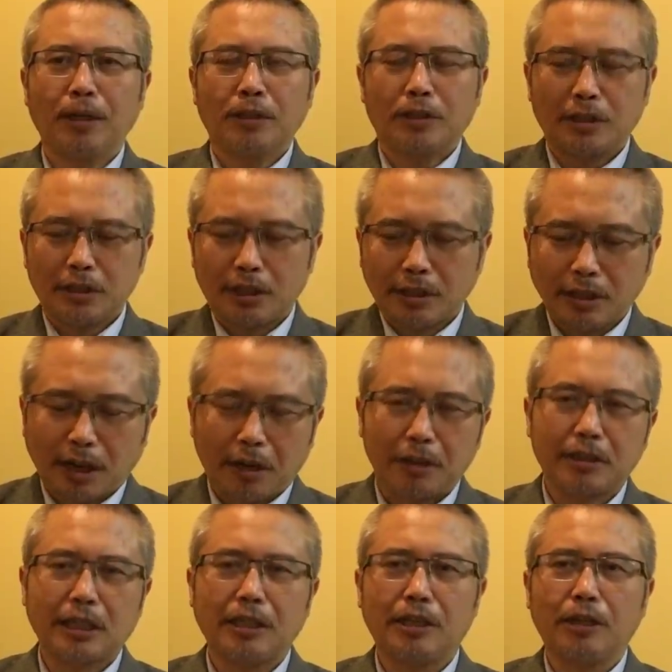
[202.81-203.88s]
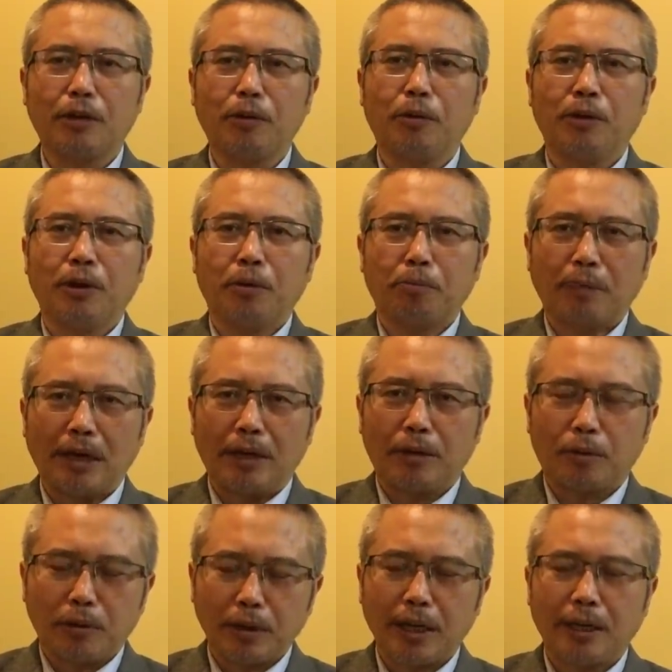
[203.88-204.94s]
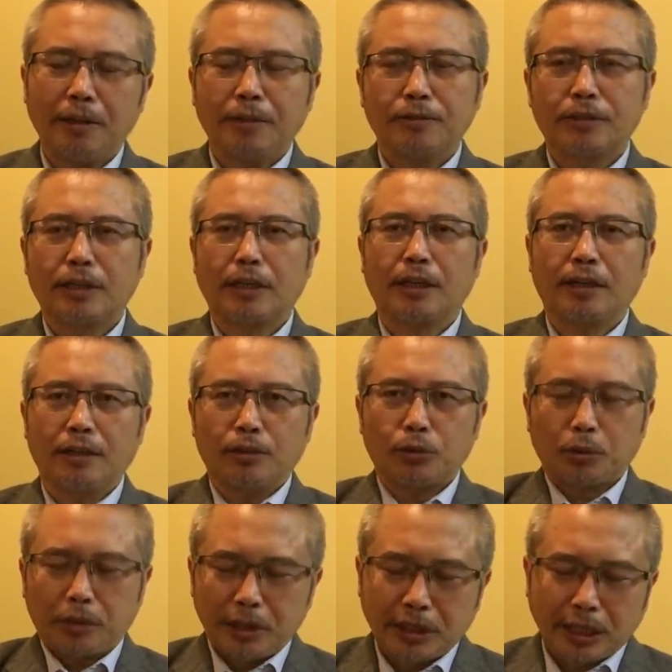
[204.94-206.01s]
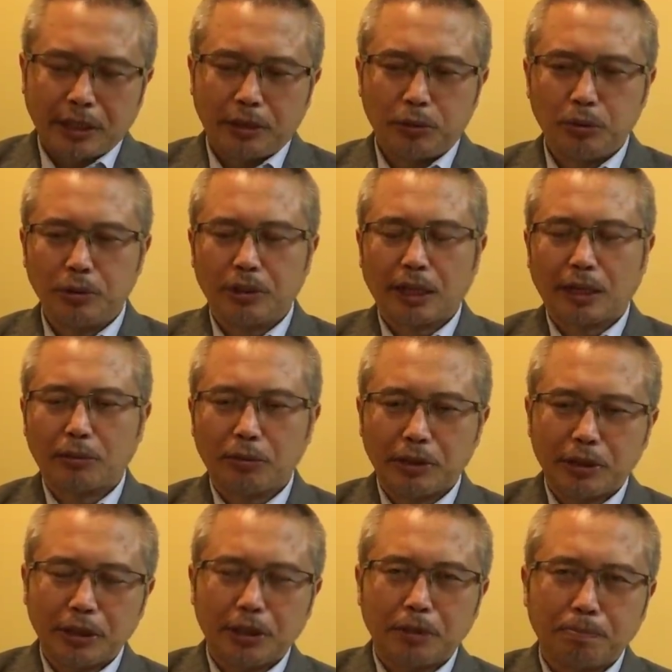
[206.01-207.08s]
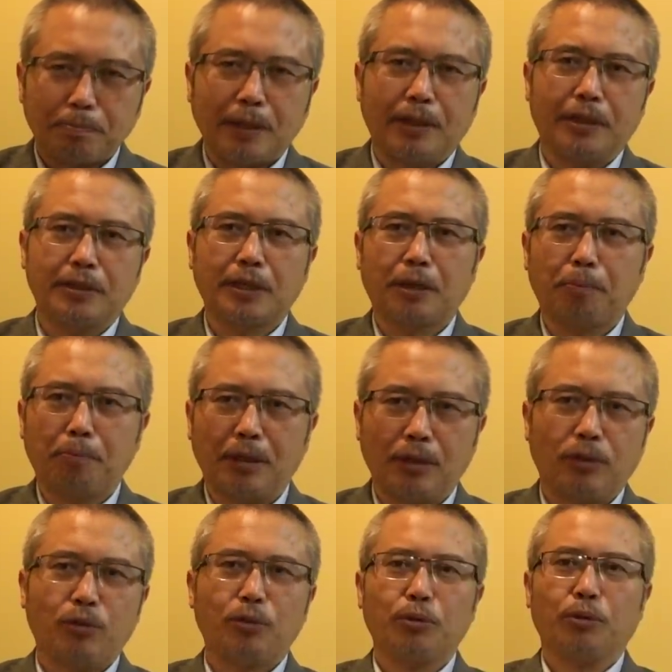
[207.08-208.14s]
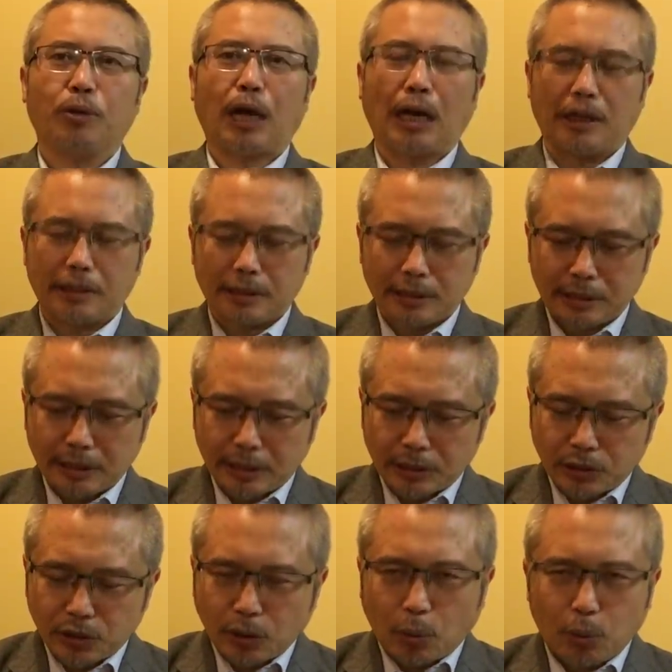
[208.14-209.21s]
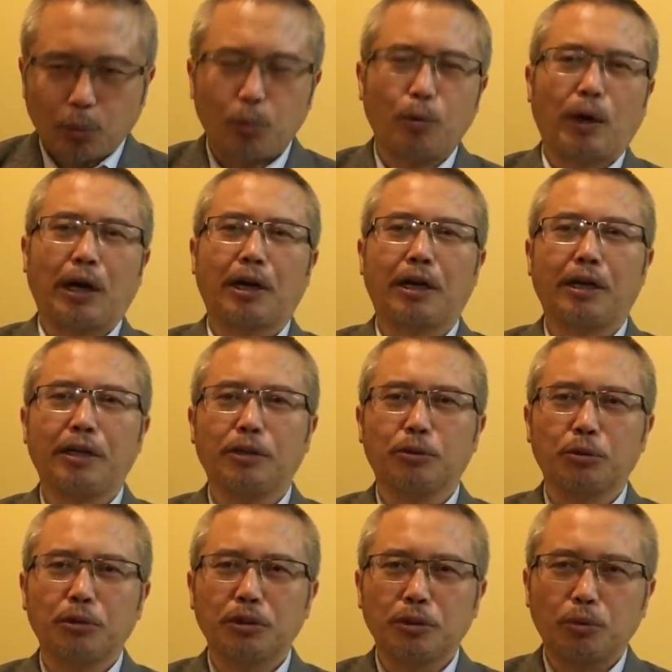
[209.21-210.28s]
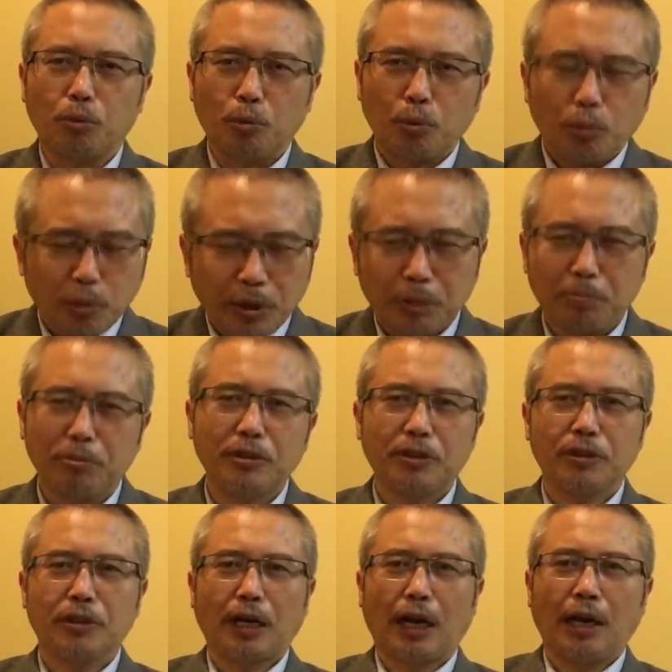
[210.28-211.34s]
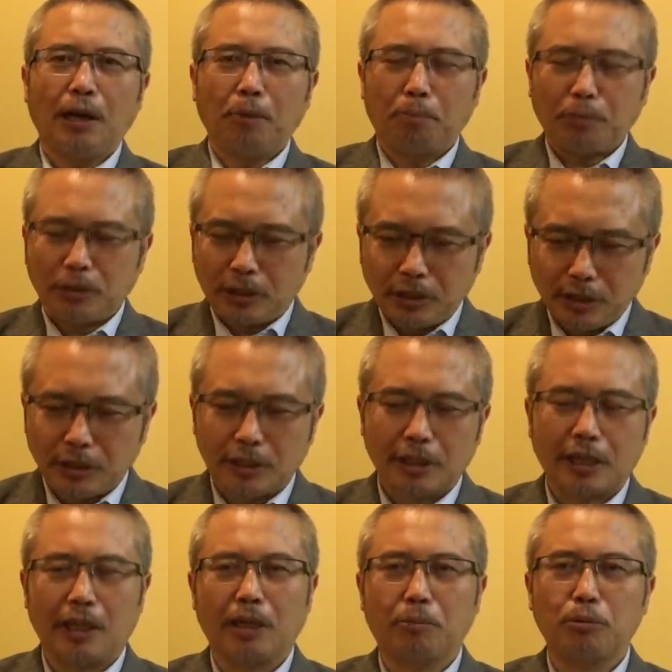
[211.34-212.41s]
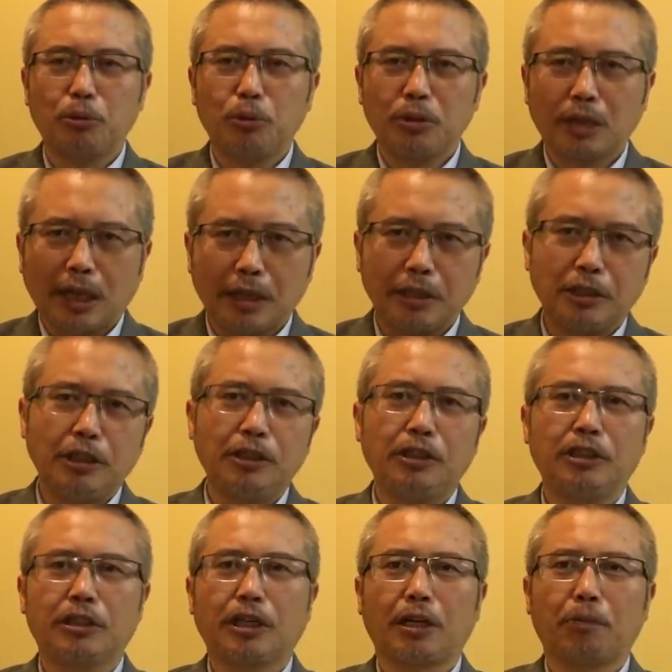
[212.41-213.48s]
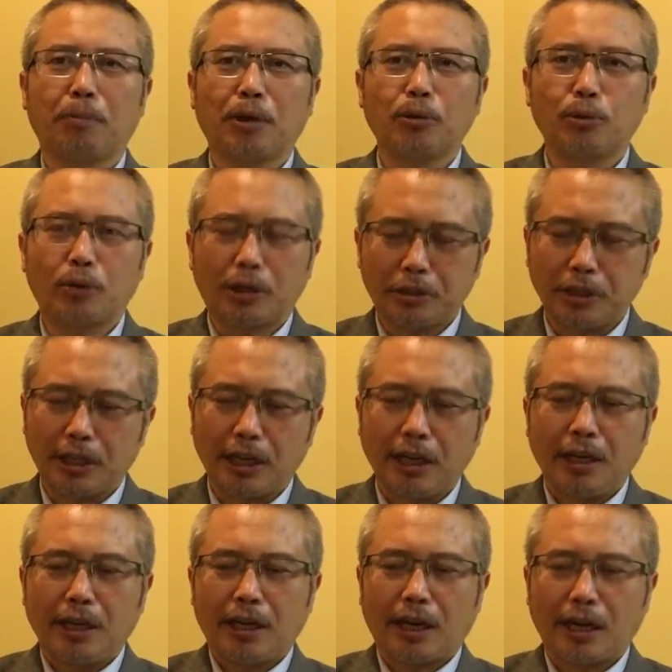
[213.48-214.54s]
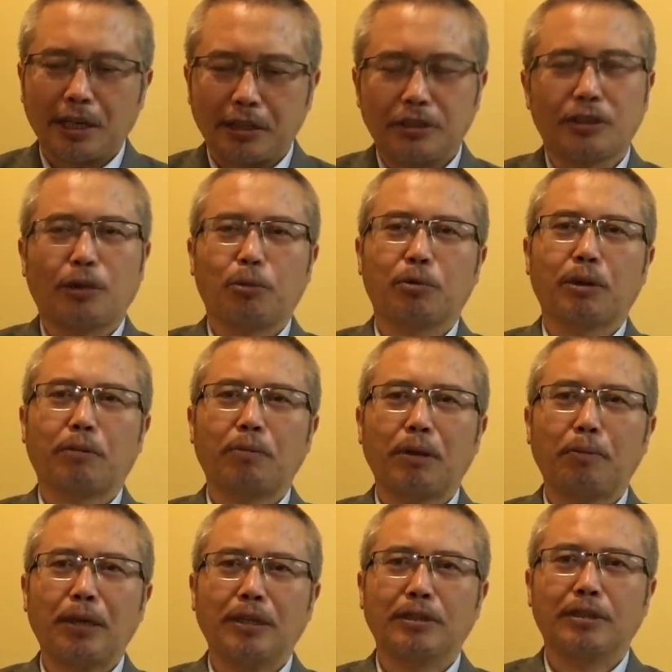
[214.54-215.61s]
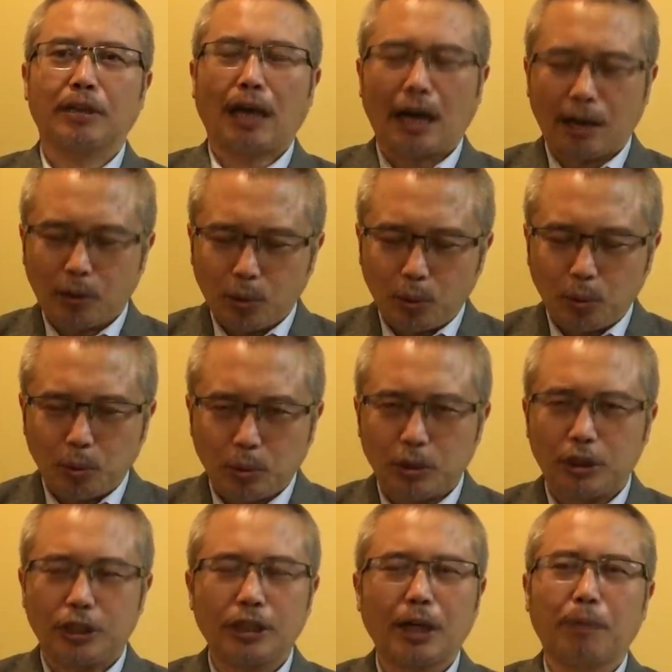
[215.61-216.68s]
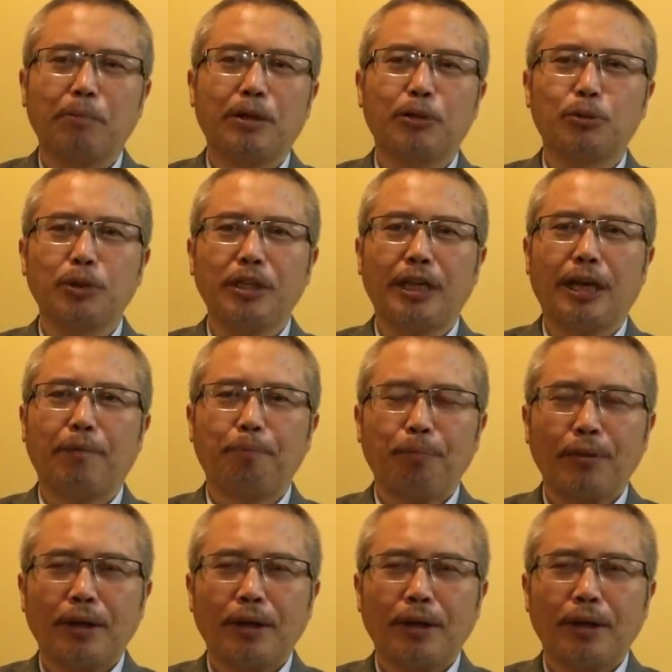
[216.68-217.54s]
实际上，在二战以后，美国呢这个作为占领军，他对日本的这个民众啊。这个照顾啊，可以说是无微不至啊，不仅仅是给他们巨大的经济上的帮助，而且呢，还很照顾他们的面子啊，顾及他们的尊严。